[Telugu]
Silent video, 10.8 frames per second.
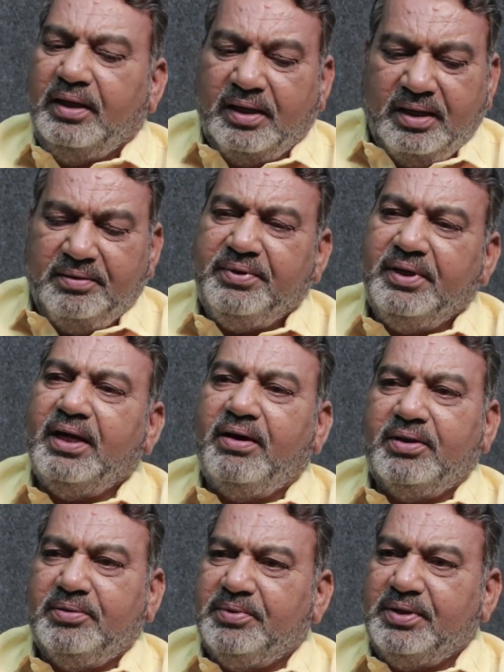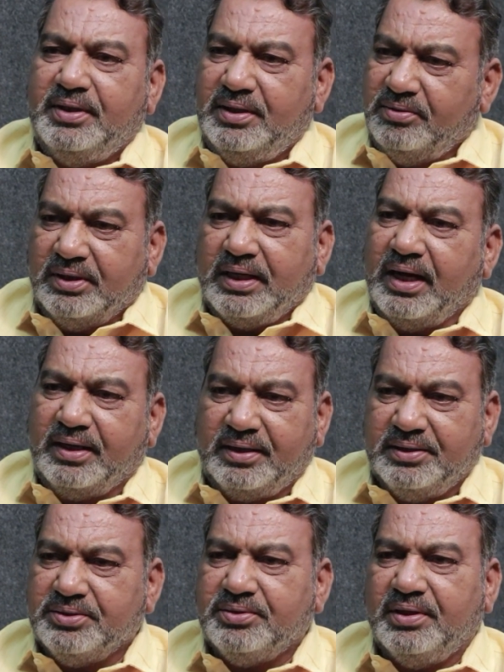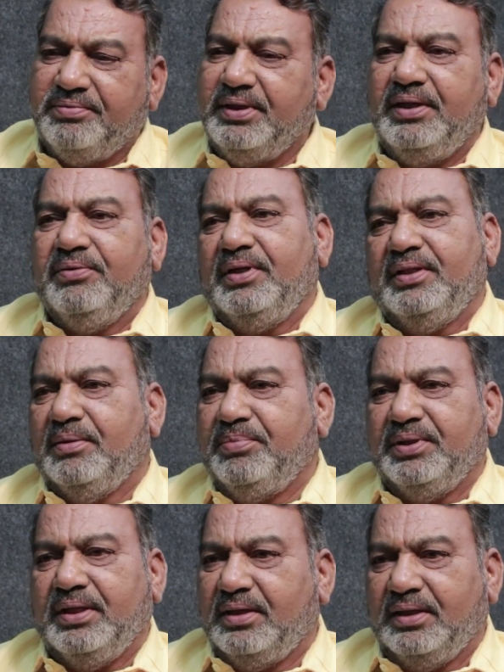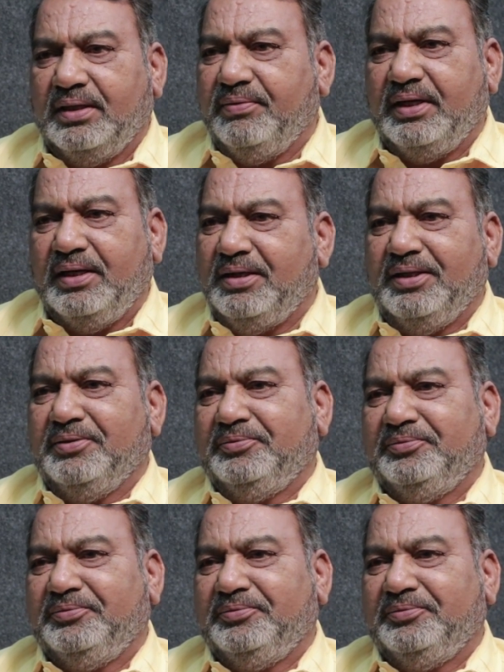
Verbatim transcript: ఇంకా నేను ఫీల్ కావడం అని అంటే ఒక క్యారెక్టర్ చేస్తున్న ఫీలే ఉంది తప్ప దాంట్లో ఇంకా వేరే ఏం లేదు